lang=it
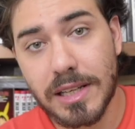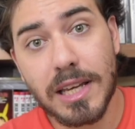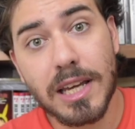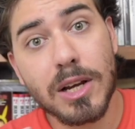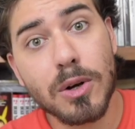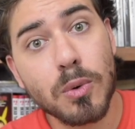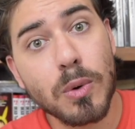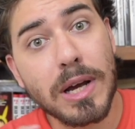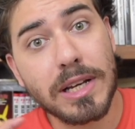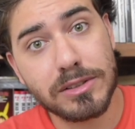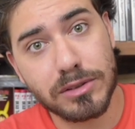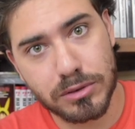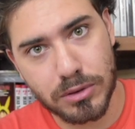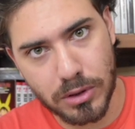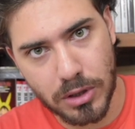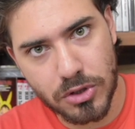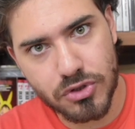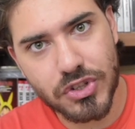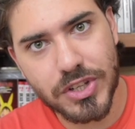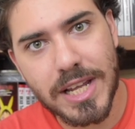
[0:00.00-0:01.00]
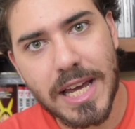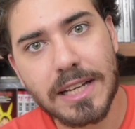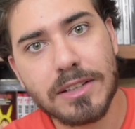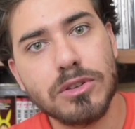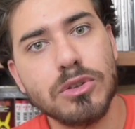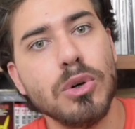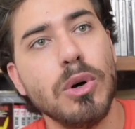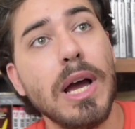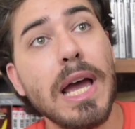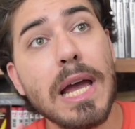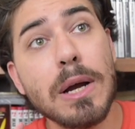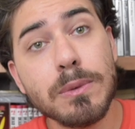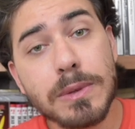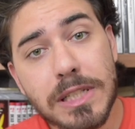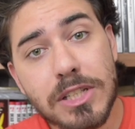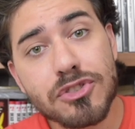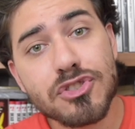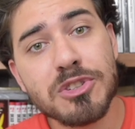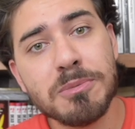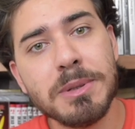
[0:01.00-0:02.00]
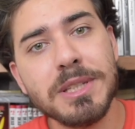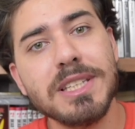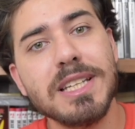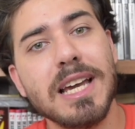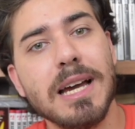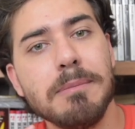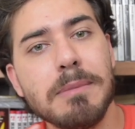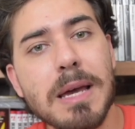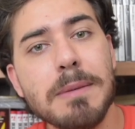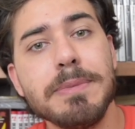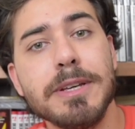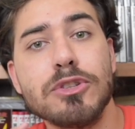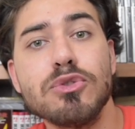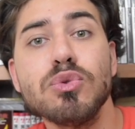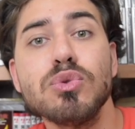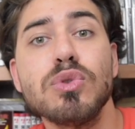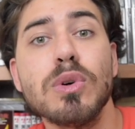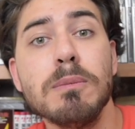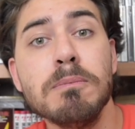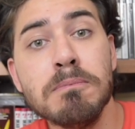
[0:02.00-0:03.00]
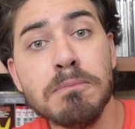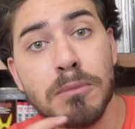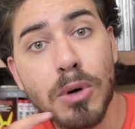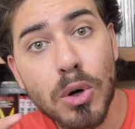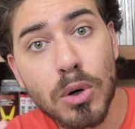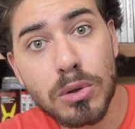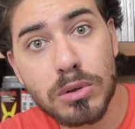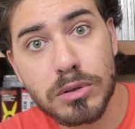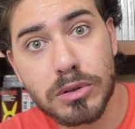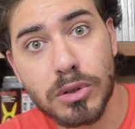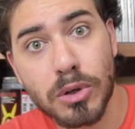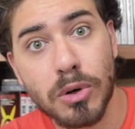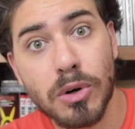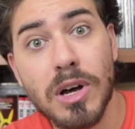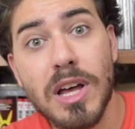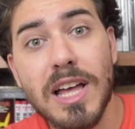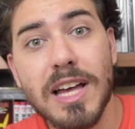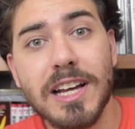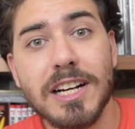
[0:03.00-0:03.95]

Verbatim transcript: E questo, l'ho già detto, è un incipit che a me è piaciuto molto